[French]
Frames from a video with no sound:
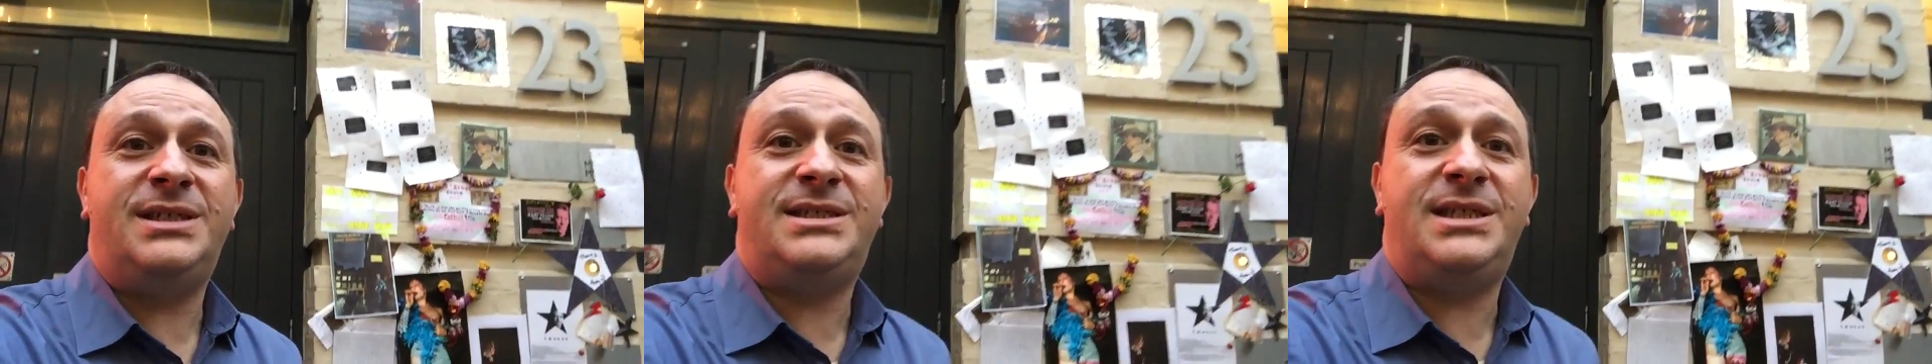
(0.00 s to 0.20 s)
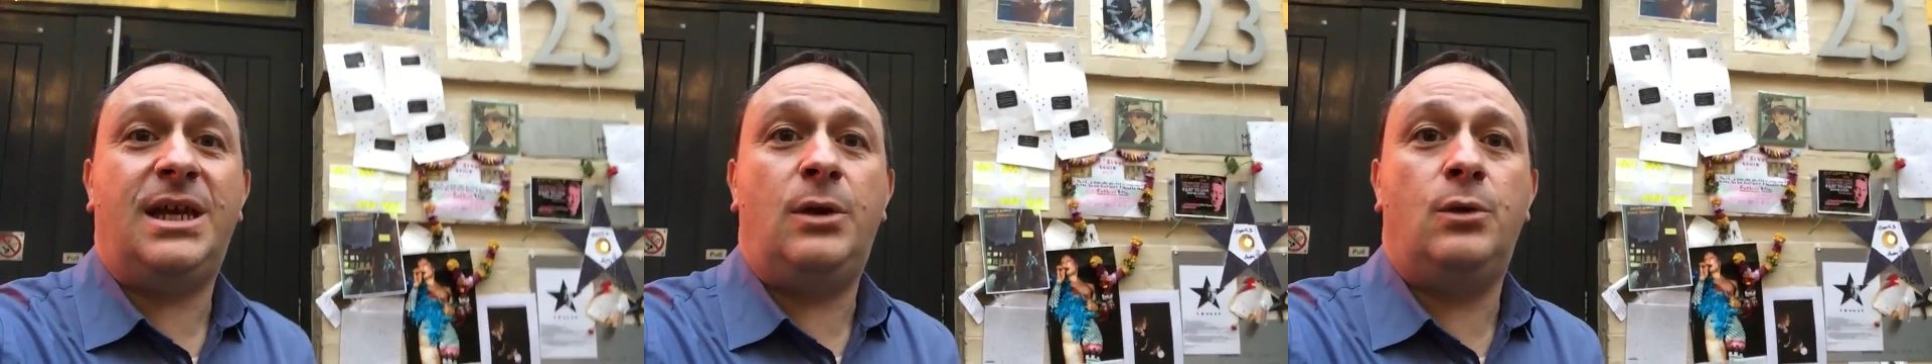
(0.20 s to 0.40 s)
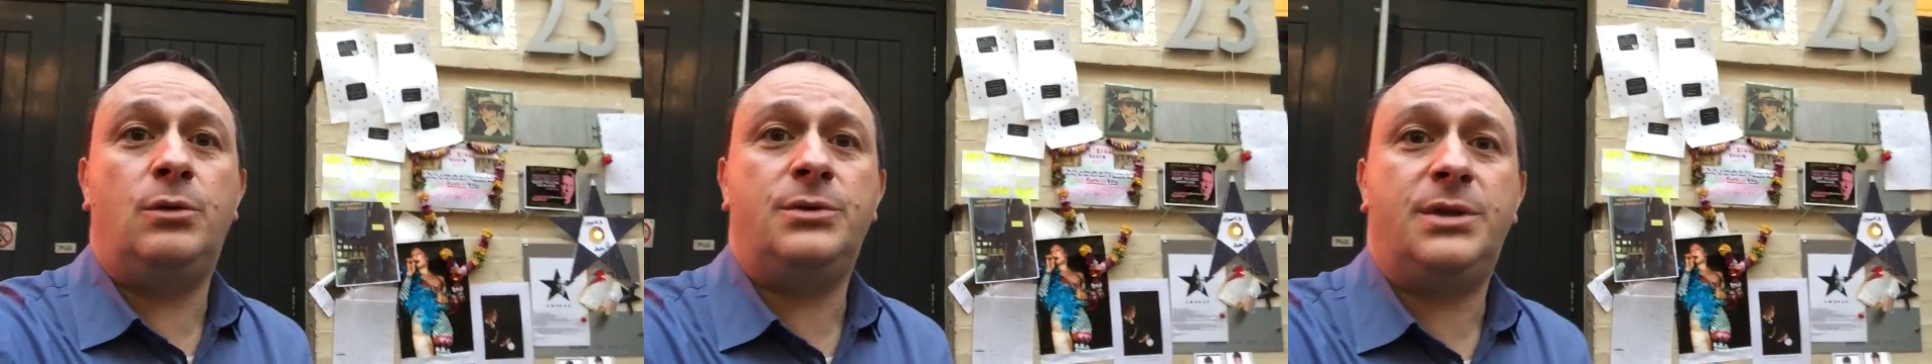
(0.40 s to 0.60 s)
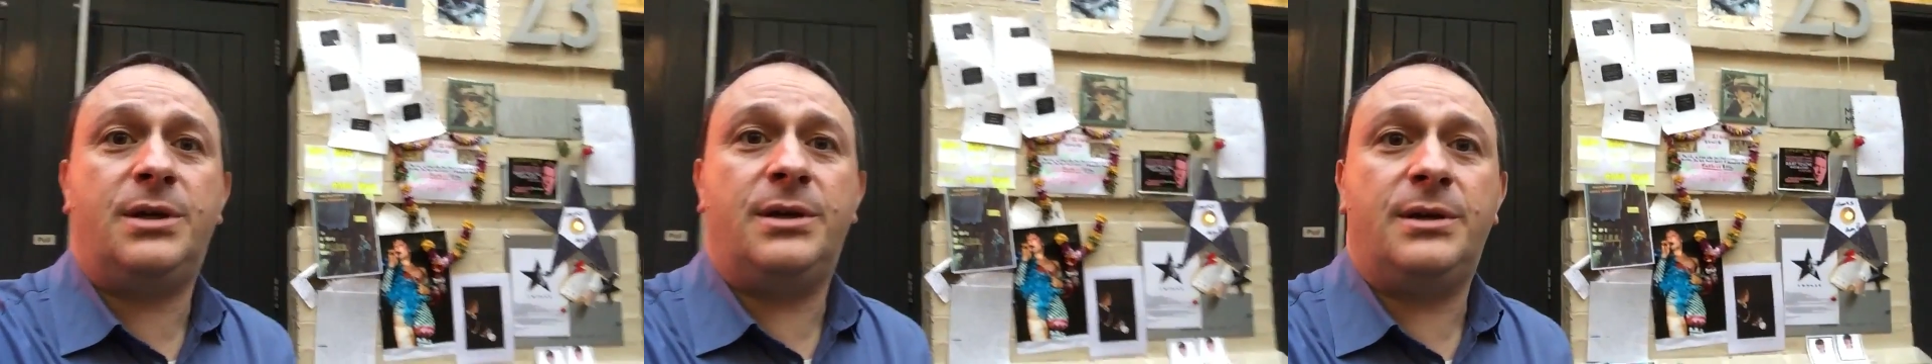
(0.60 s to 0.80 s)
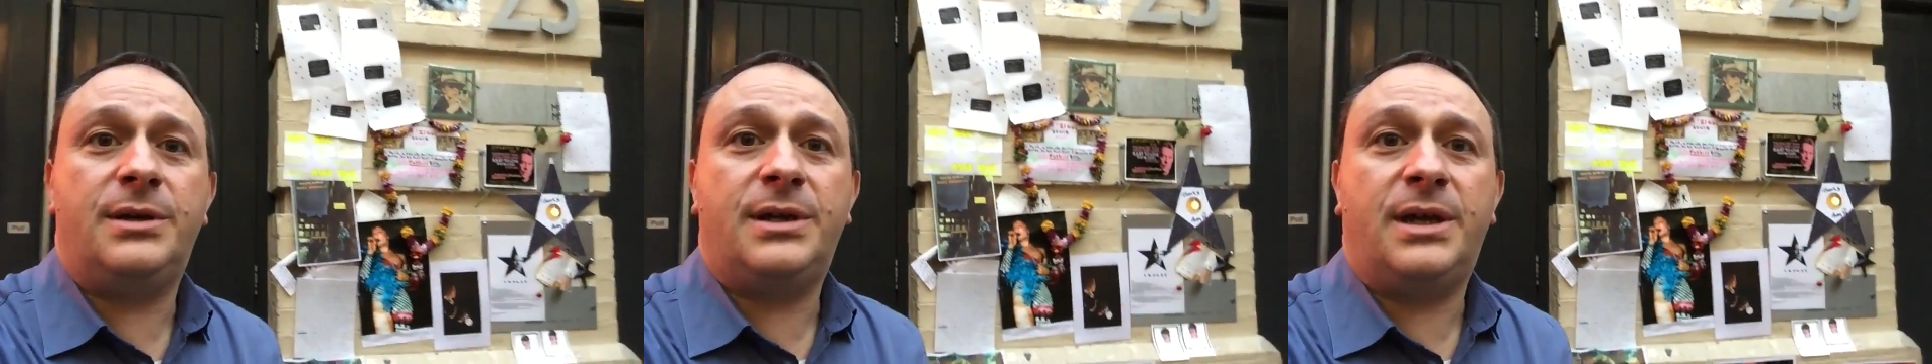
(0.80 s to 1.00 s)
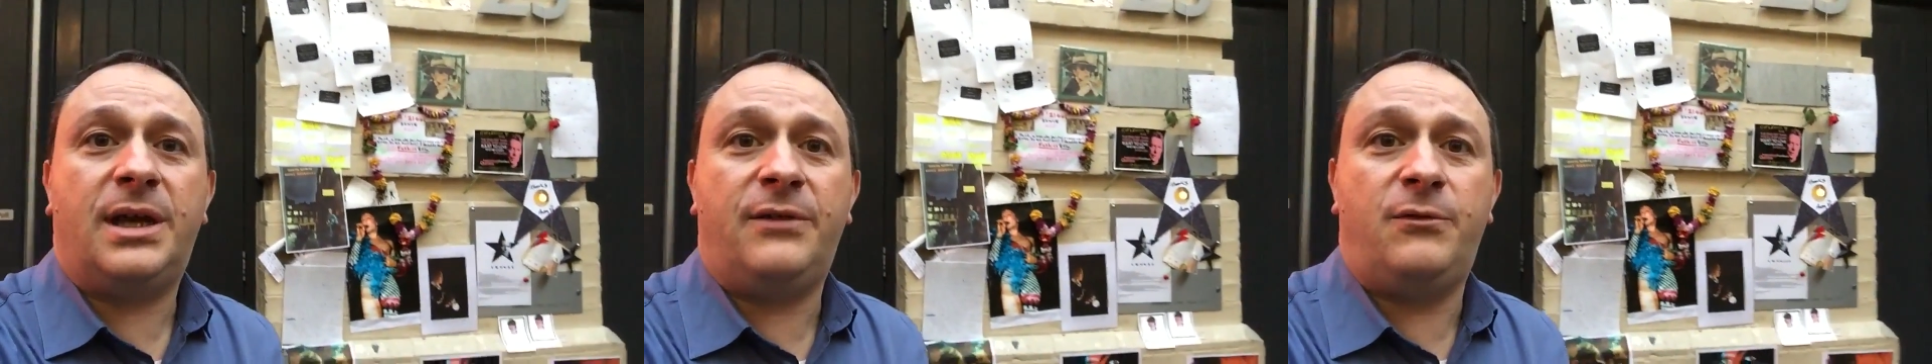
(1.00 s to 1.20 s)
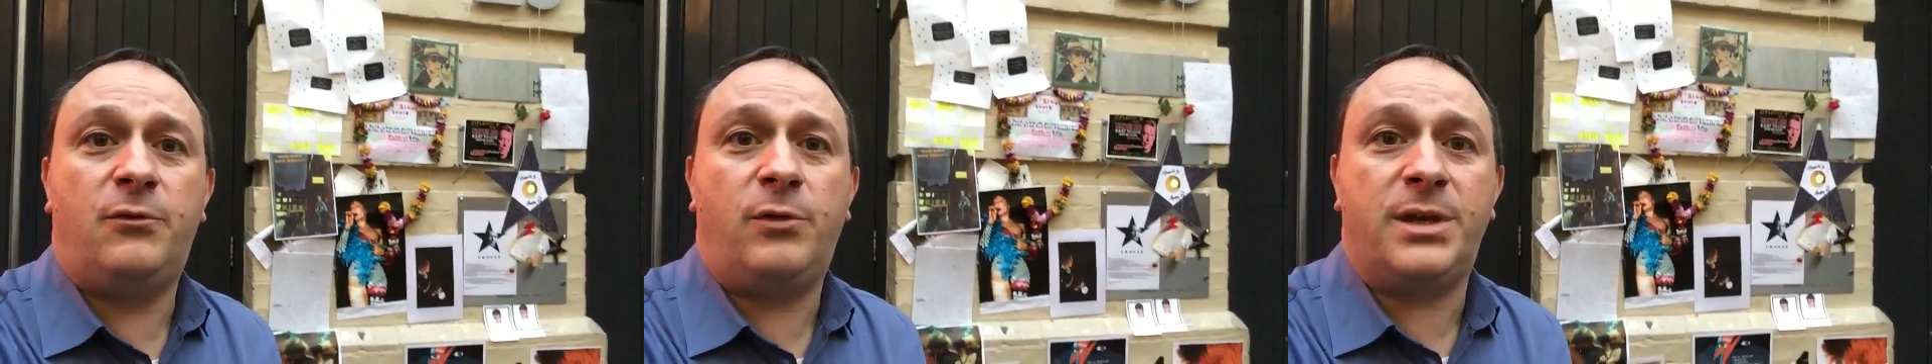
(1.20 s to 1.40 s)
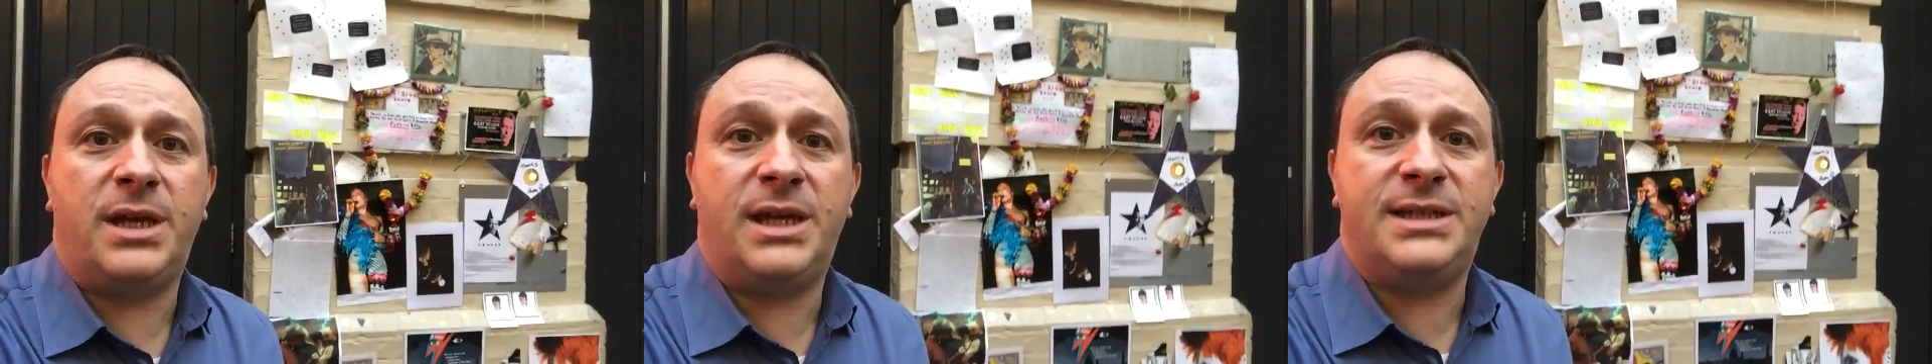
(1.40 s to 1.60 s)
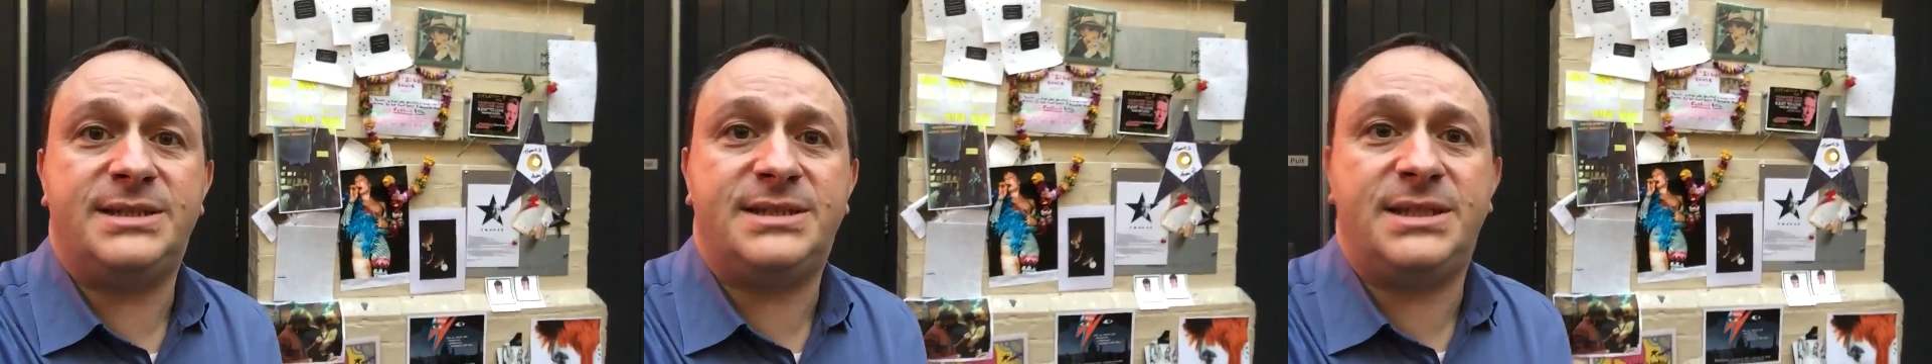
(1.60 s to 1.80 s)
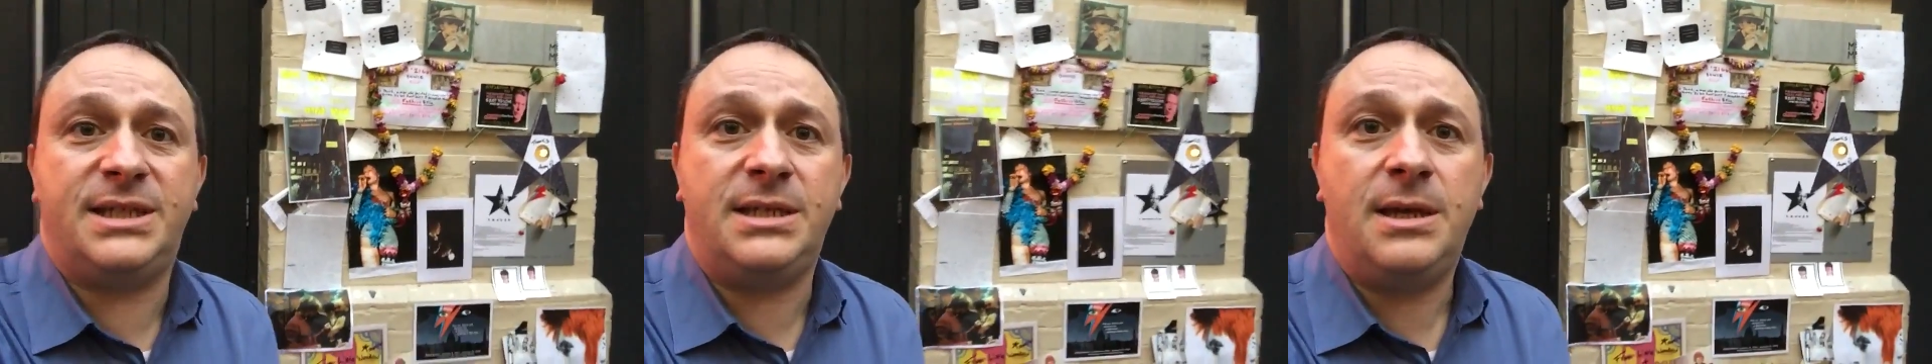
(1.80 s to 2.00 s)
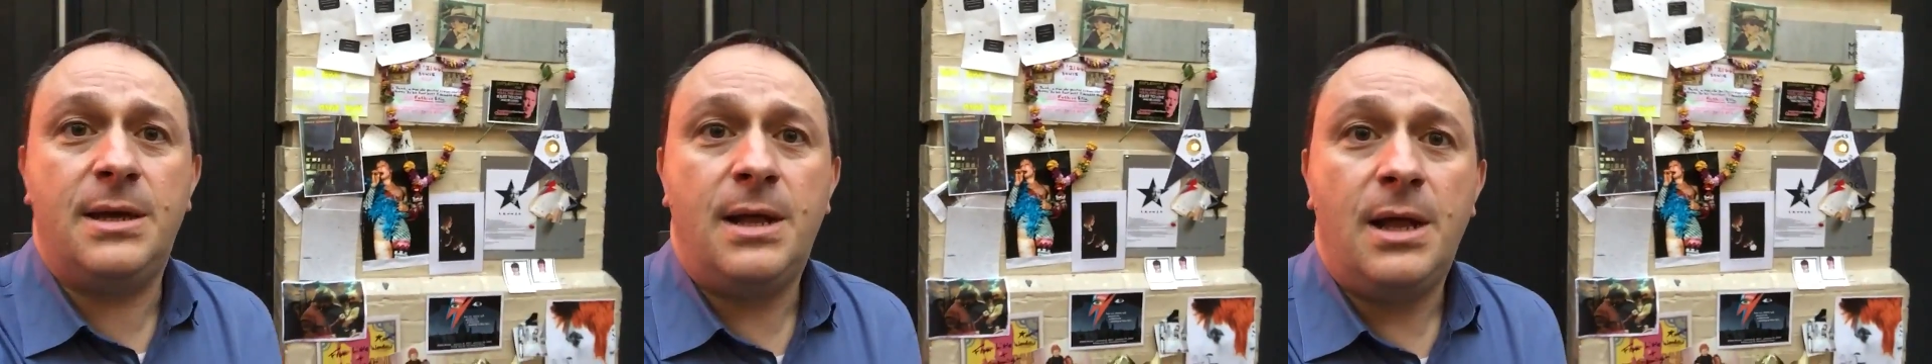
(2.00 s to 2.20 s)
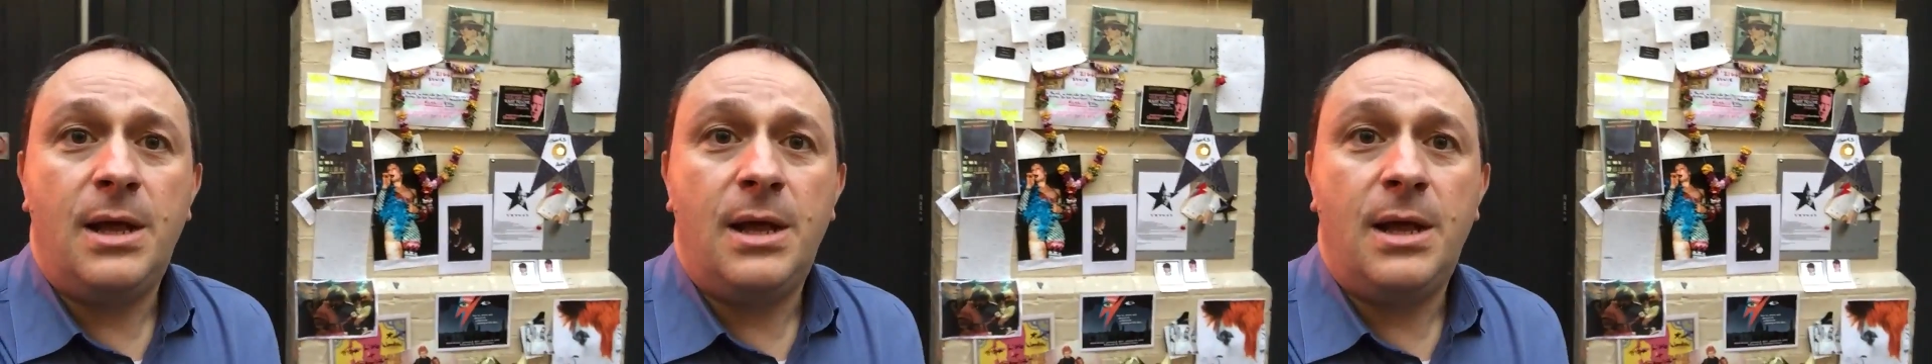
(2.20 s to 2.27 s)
ici à Londres et vous voyez ici,